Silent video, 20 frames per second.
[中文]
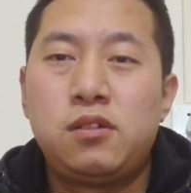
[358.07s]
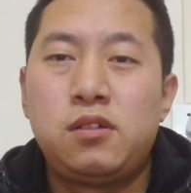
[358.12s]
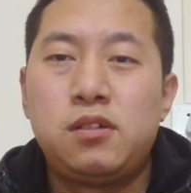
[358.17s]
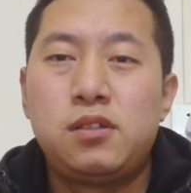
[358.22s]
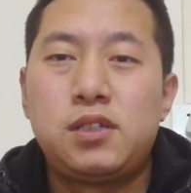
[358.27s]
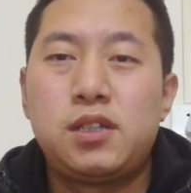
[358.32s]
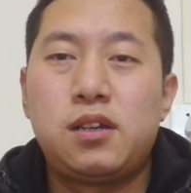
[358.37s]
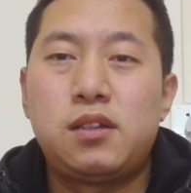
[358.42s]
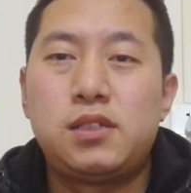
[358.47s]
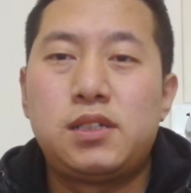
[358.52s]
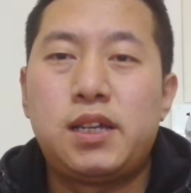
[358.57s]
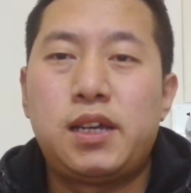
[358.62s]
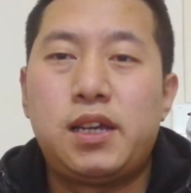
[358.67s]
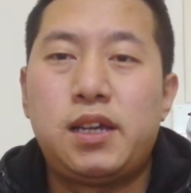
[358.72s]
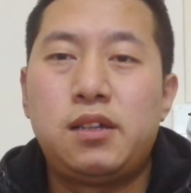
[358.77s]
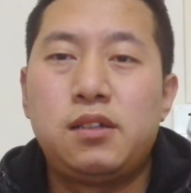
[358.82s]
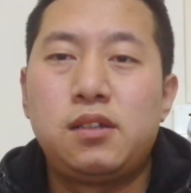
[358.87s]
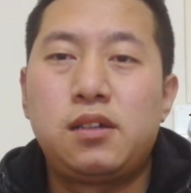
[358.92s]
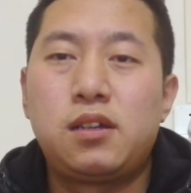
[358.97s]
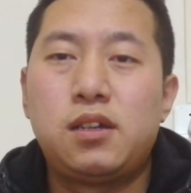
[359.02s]
像
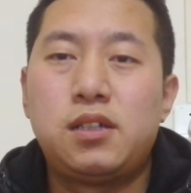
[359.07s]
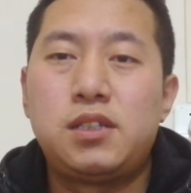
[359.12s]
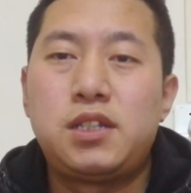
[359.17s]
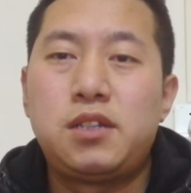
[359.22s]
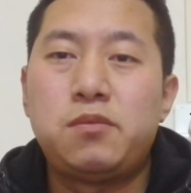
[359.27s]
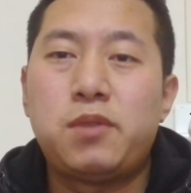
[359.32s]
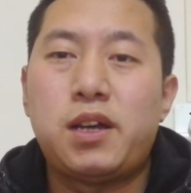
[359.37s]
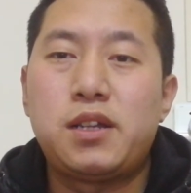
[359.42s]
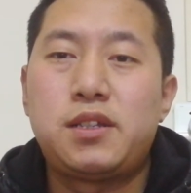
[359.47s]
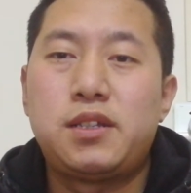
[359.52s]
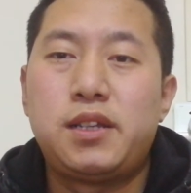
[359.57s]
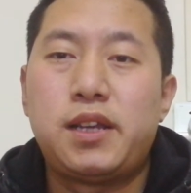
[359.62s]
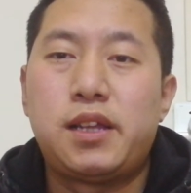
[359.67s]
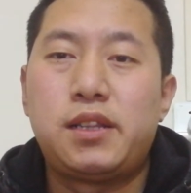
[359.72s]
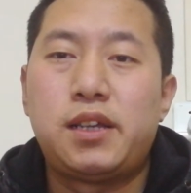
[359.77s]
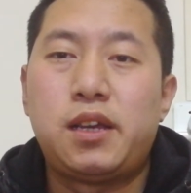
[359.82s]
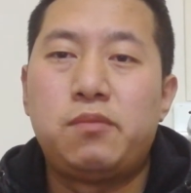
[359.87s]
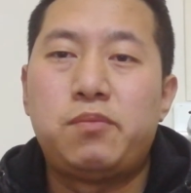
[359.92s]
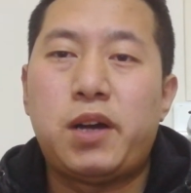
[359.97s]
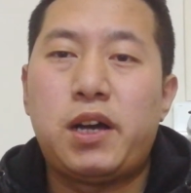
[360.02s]
在那个70、80年
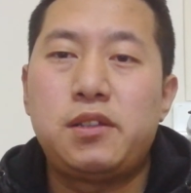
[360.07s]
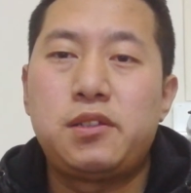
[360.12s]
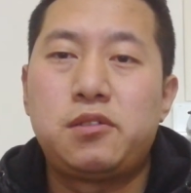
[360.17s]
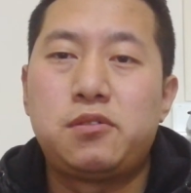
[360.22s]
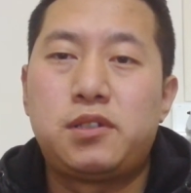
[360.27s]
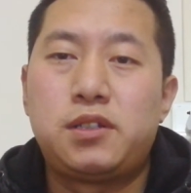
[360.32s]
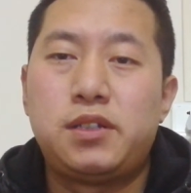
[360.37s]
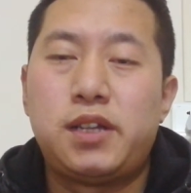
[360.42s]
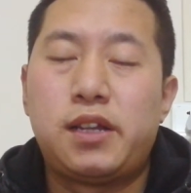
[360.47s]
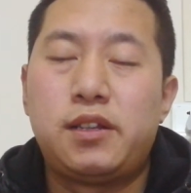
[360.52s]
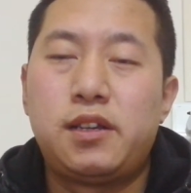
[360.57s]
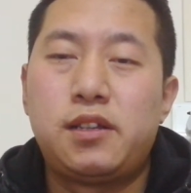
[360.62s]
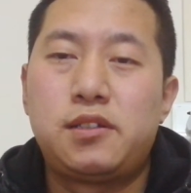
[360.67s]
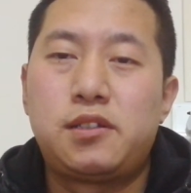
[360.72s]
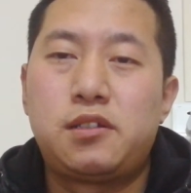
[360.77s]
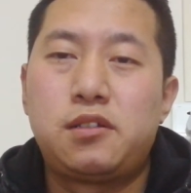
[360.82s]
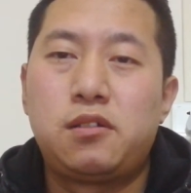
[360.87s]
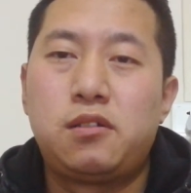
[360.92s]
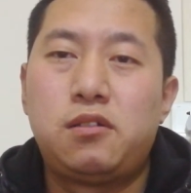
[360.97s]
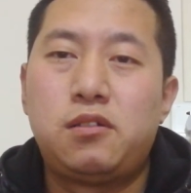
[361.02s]
代、80、90年代的
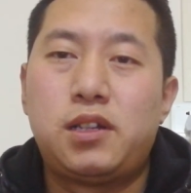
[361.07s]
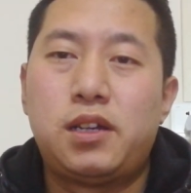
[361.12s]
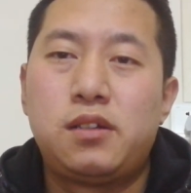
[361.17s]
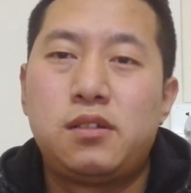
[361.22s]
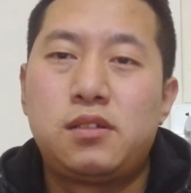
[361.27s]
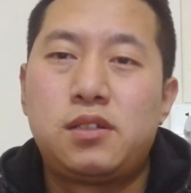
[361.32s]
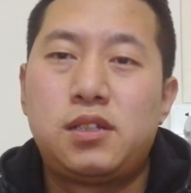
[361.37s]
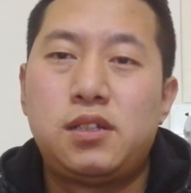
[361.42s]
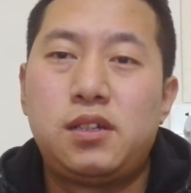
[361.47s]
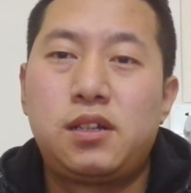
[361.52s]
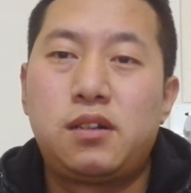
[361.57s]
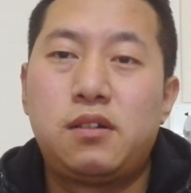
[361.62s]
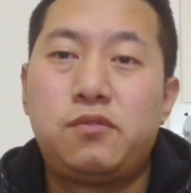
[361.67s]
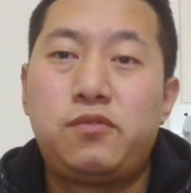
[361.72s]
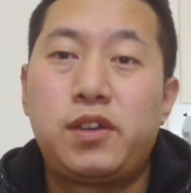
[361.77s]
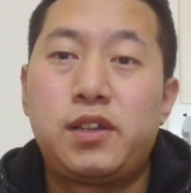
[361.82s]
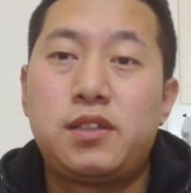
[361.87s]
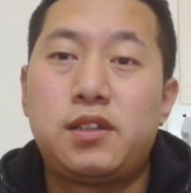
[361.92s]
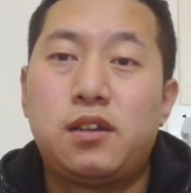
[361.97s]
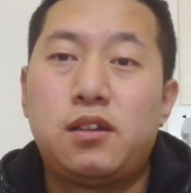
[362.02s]
时候呢，是一个
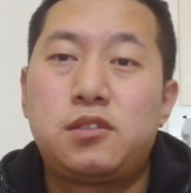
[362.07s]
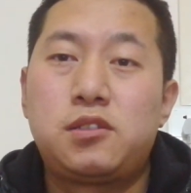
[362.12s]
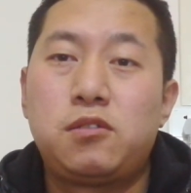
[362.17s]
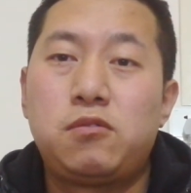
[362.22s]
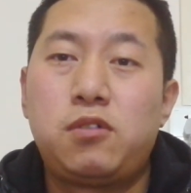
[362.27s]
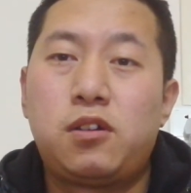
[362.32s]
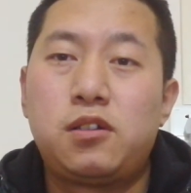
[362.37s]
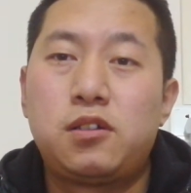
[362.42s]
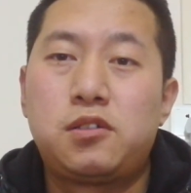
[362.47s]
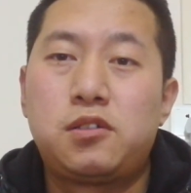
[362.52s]
非常重要的